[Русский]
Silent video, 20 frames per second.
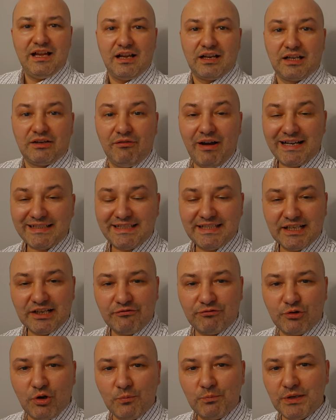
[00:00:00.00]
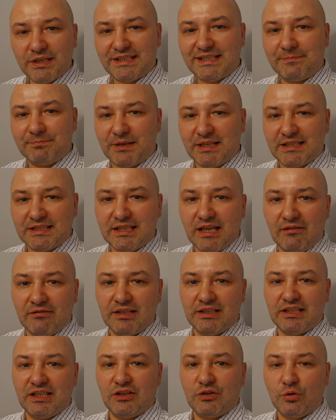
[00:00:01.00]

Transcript: Квартиры в комплексе представлены